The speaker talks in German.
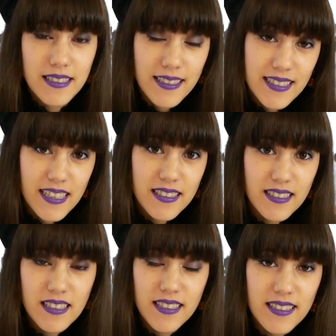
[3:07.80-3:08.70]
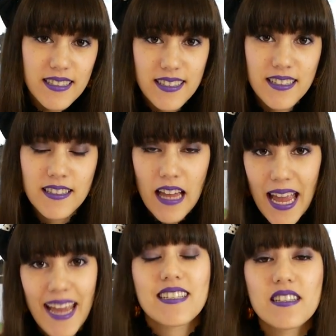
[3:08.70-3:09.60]
Das nächste sind
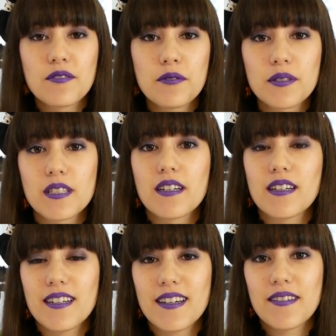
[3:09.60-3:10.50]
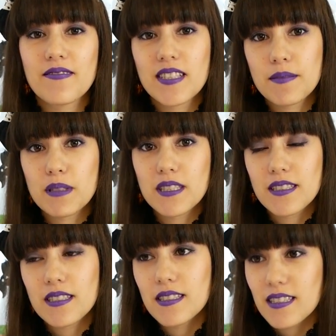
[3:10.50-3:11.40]
Hexenhüte. Ähm, ich
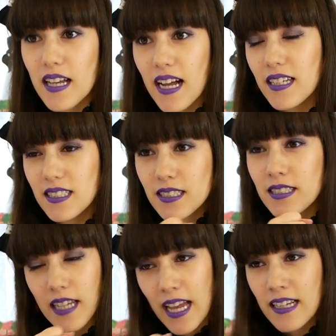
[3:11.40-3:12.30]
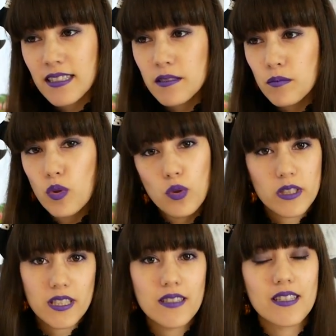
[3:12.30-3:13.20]
bin sehr in
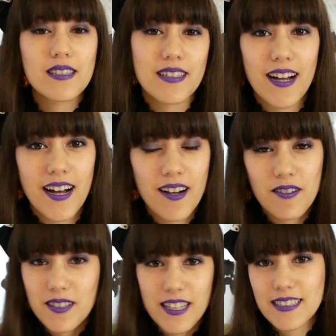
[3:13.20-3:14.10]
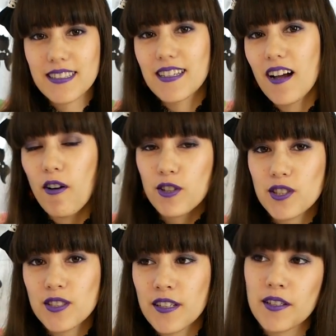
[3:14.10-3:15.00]
Hexenmut dieses Jahr und letztes Jahr auch
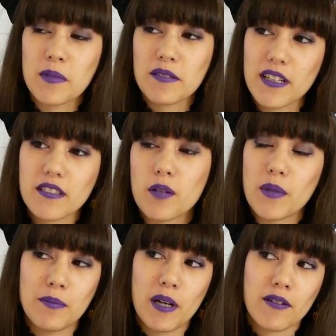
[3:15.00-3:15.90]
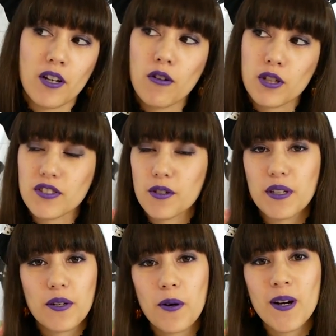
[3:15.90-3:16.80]
schon. Da könnte man fast nochmal American Horror
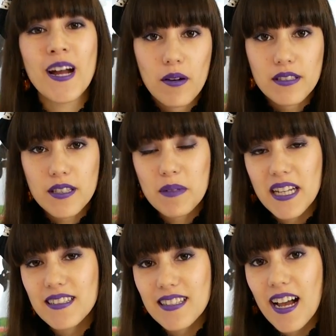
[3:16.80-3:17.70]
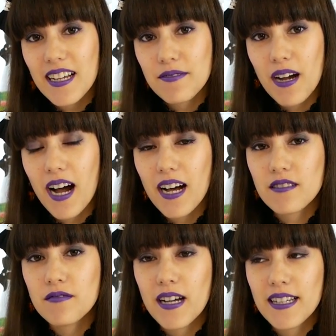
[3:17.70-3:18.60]
Story gucken. Und es gibt eine sehr einfache
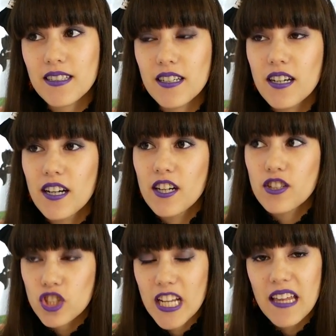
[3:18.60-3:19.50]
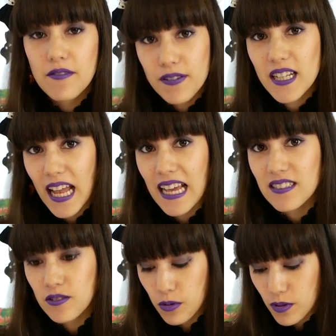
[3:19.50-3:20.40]
Art und Weise, schnell viele
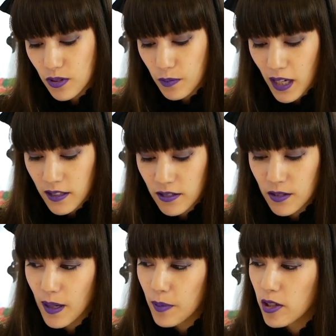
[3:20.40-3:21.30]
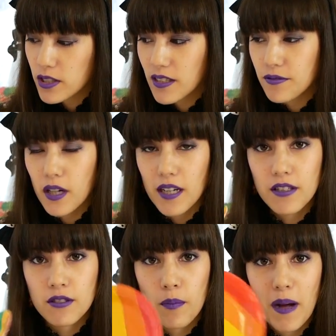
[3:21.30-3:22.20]
Hexenhüte zu machen. Und zwar braucht ihr dafür
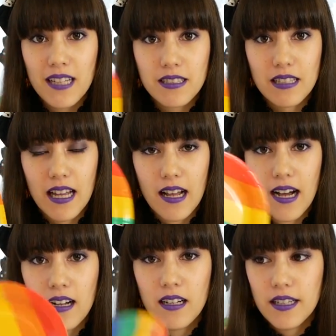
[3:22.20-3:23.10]
einfach nur Partyteller,